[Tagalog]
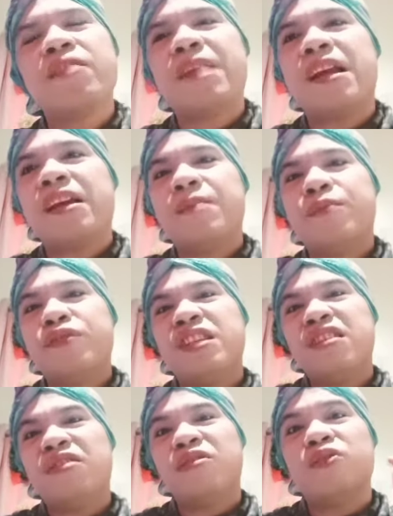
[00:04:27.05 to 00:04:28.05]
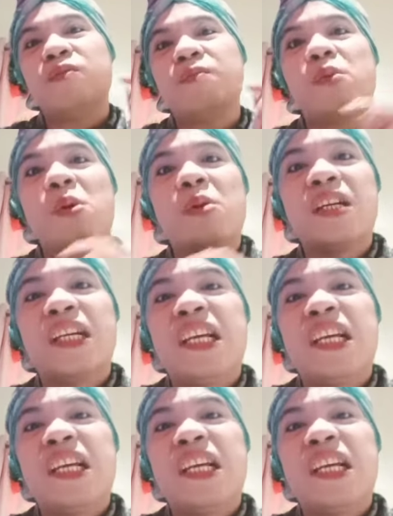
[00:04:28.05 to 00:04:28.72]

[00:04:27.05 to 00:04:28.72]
yung balahibo dito, yung buhok ng